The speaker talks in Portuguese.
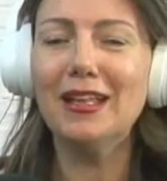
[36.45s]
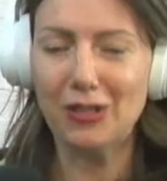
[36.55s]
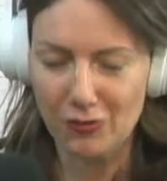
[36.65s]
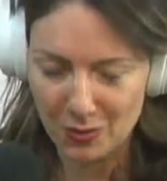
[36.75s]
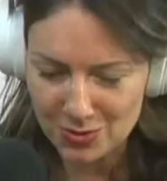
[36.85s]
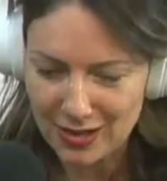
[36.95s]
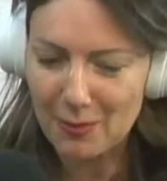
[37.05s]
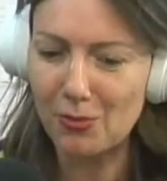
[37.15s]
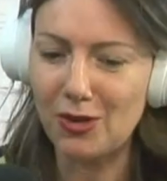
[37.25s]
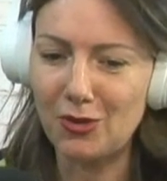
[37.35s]
então vamos
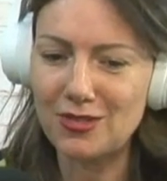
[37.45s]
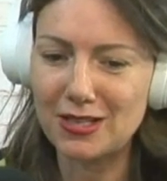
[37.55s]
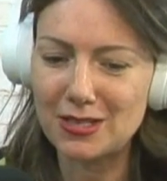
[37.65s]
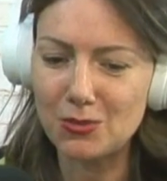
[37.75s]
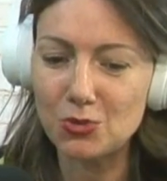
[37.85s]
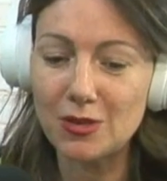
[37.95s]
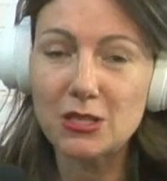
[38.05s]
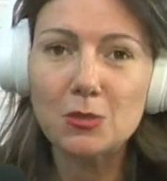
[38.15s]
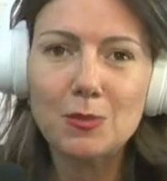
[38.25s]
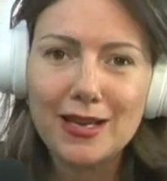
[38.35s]
lá, porque nós trazemos uma
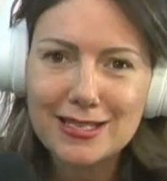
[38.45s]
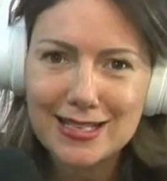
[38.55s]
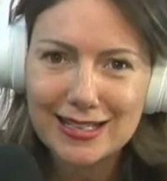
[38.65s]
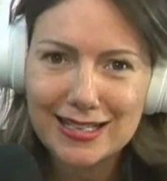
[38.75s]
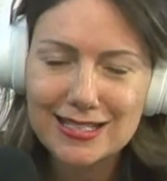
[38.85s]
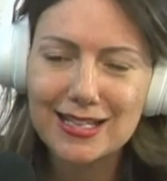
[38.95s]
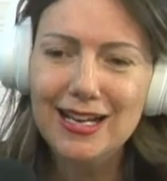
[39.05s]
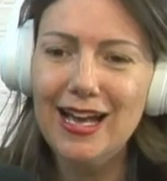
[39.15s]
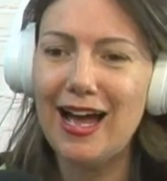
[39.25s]
especialista